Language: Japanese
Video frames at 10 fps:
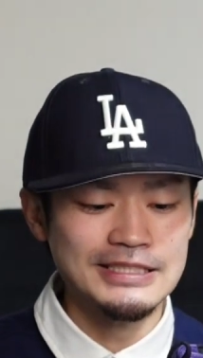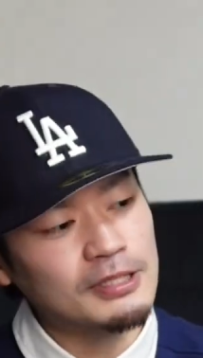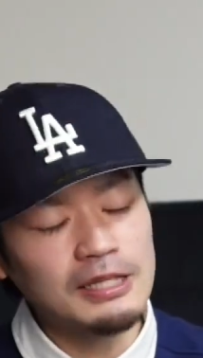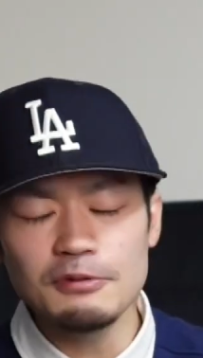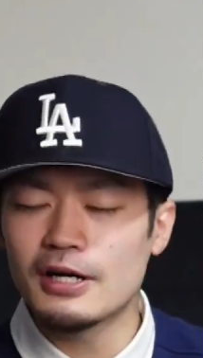ま
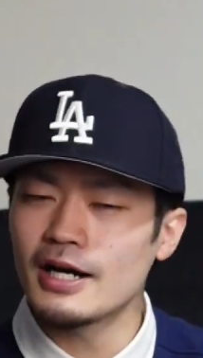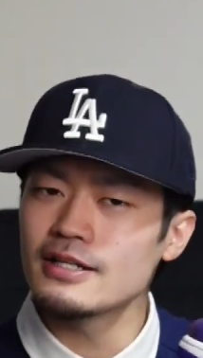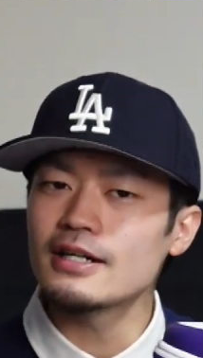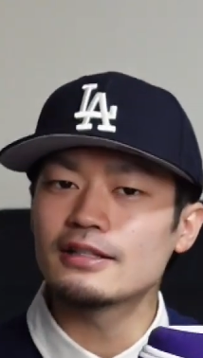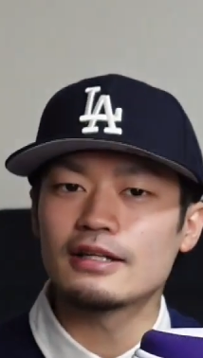あ、多分買え
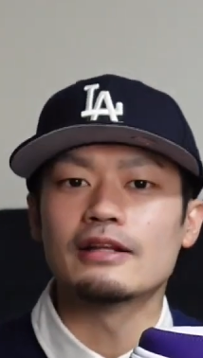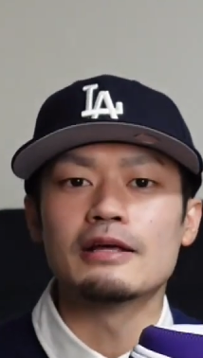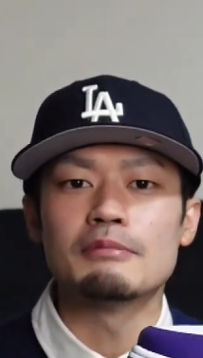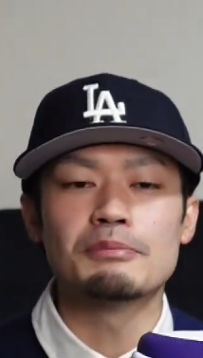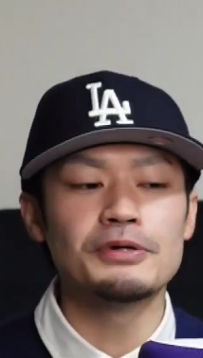なかったら
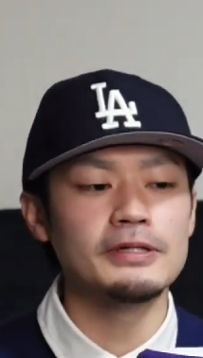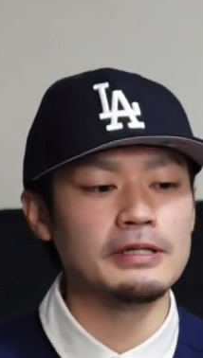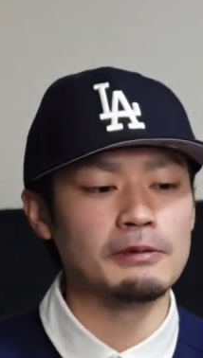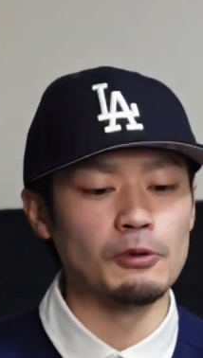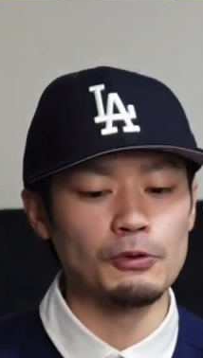ね、まあ、
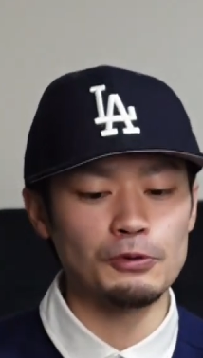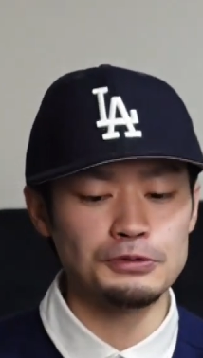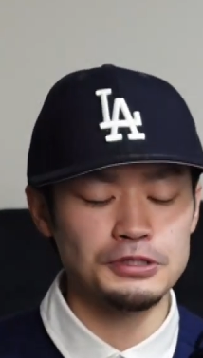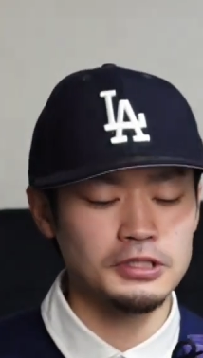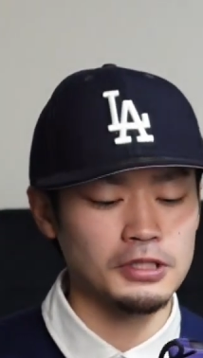プレゼンでも購
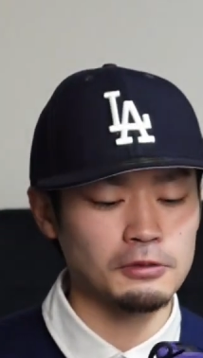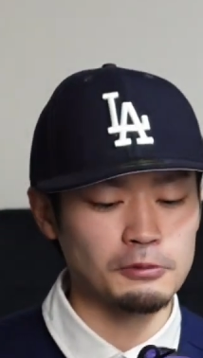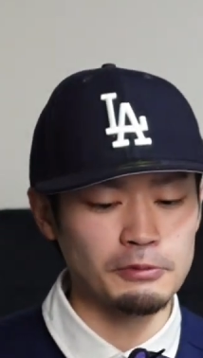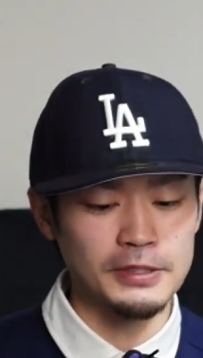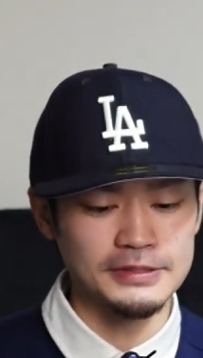入してたと
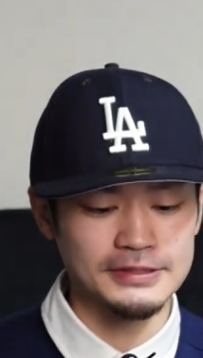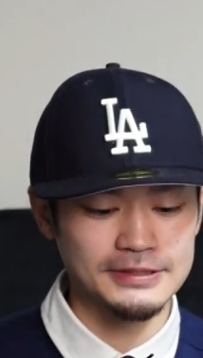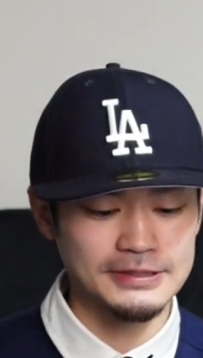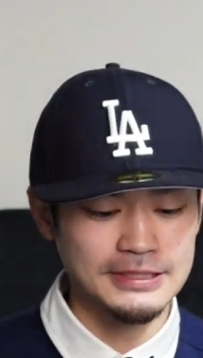思います。